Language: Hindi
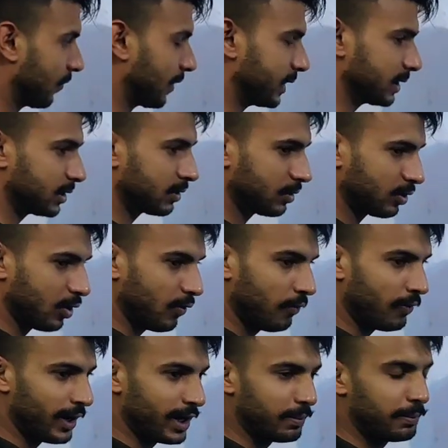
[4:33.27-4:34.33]
फर्स्ट टॉप
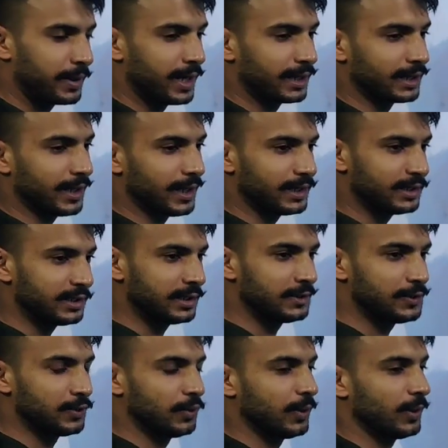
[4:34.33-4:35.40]
फाइव में आता है जितने
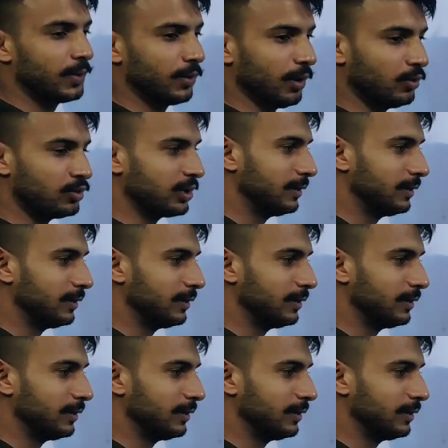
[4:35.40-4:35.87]
स्टूडेंट होंगे